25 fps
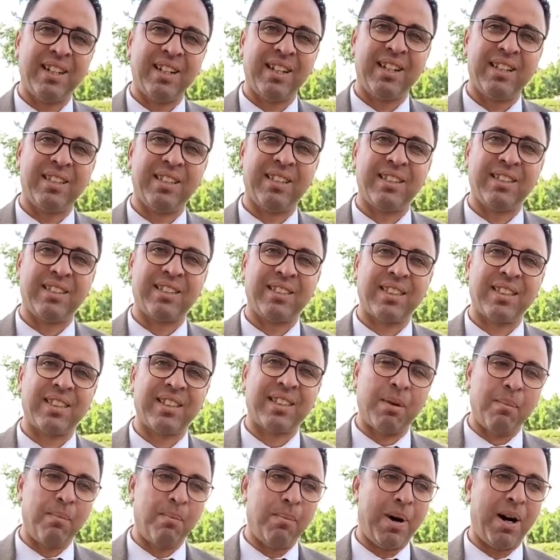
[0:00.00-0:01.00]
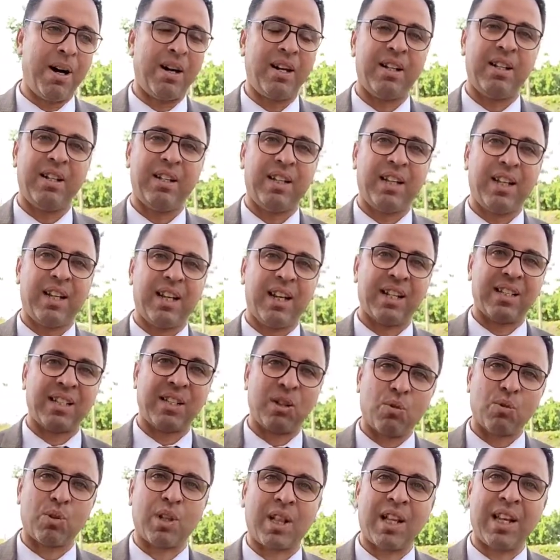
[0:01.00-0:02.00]
ان تنضم الى
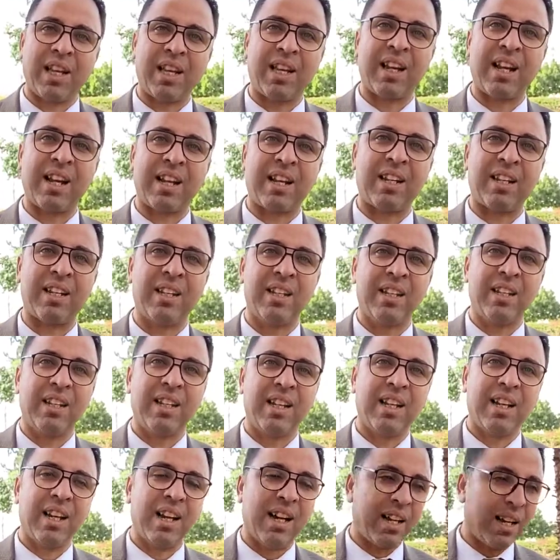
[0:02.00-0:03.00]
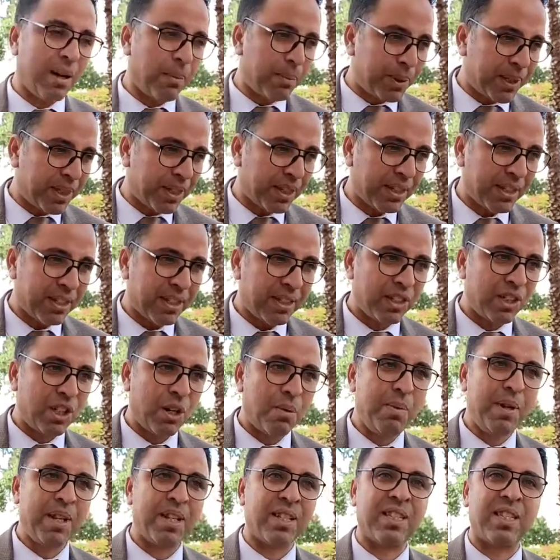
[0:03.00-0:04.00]
صوت الحراك الى نبض
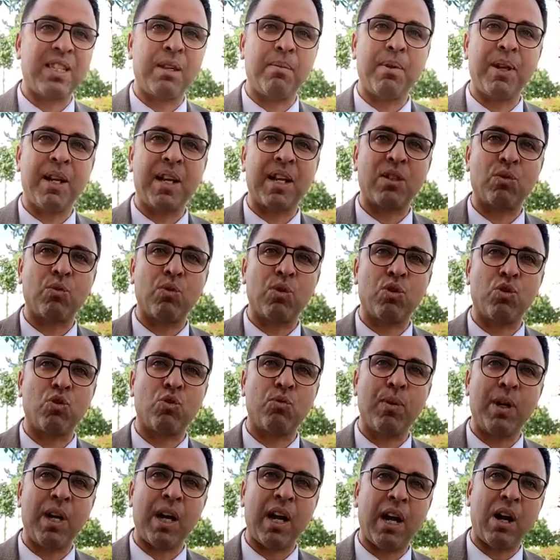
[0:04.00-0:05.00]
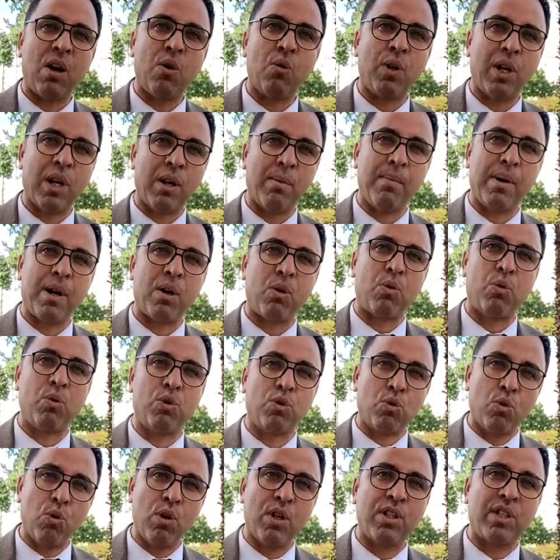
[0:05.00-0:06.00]
جميع الزميلات والزملاء او الى ما اقول
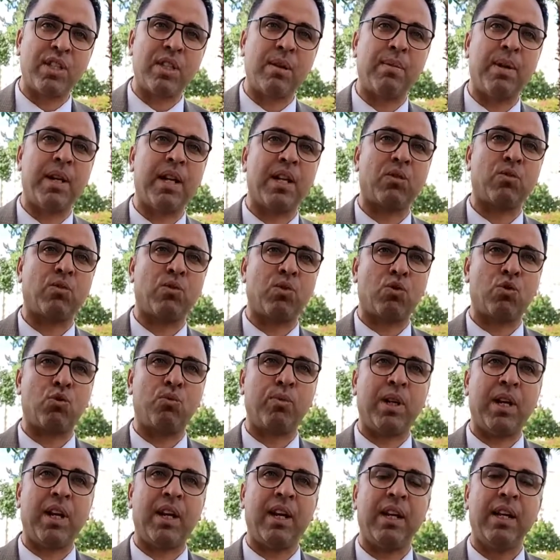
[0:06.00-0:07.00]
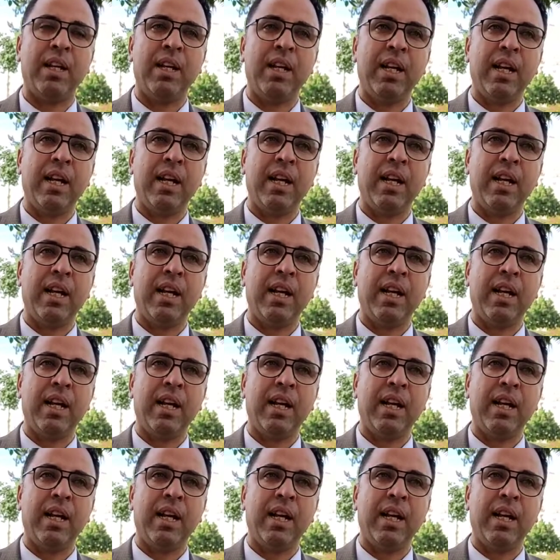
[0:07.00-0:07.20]
جل الزميلات والزملاء